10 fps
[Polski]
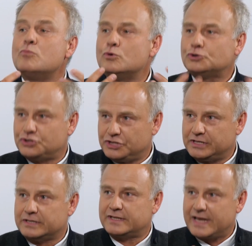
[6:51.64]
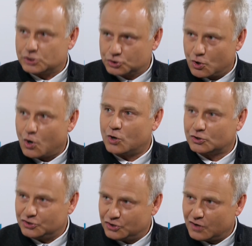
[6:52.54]
musi też
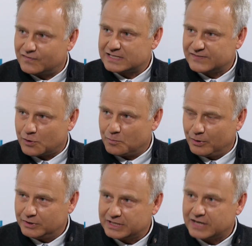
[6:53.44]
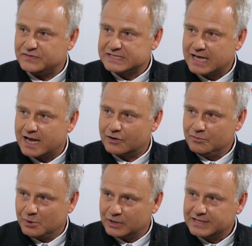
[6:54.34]
koordynować swoją politykę fiskalną i
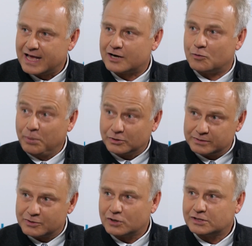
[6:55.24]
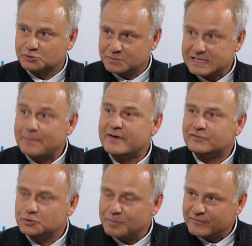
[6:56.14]
monetarną pod tym kątem, żeby
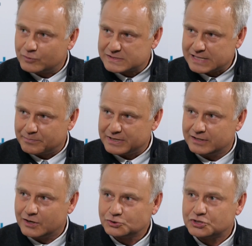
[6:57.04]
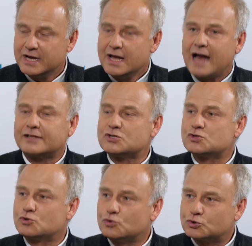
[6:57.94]
zapewnić pewną stabilność, ale to
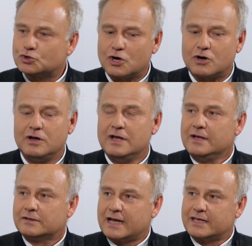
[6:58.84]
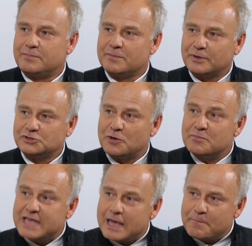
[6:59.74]
jest dużo taki bym powiedział
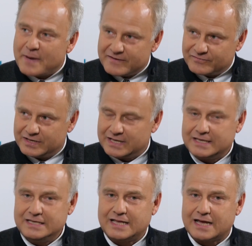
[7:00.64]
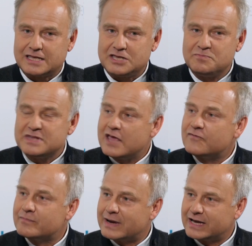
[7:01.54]
mniej pewny i taki mniej
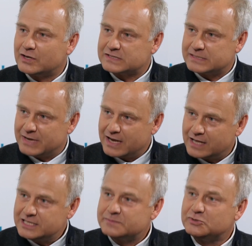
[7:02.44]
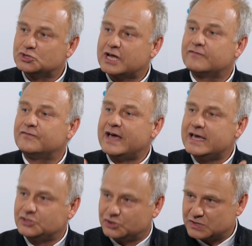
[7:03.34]
wymagający mechanizm niż jak
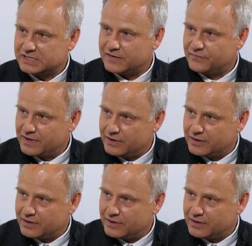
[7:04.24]
wejdzie do strefy